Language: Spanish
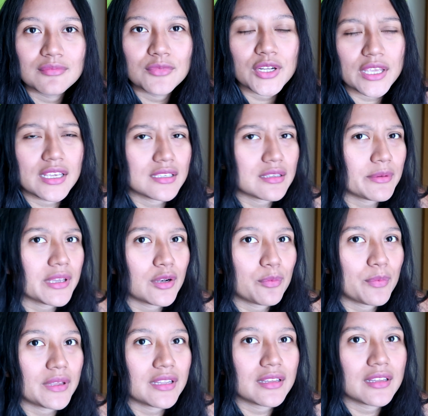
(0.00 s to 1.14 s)
porque ya saben que los
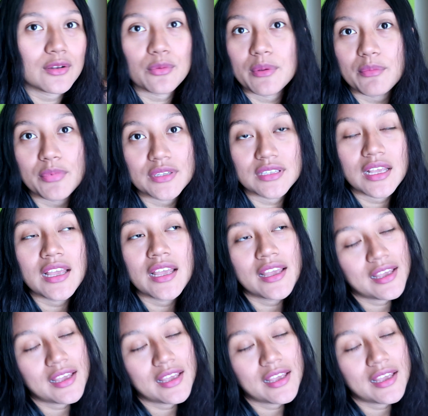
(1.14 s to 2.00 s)
padres de Rubén pues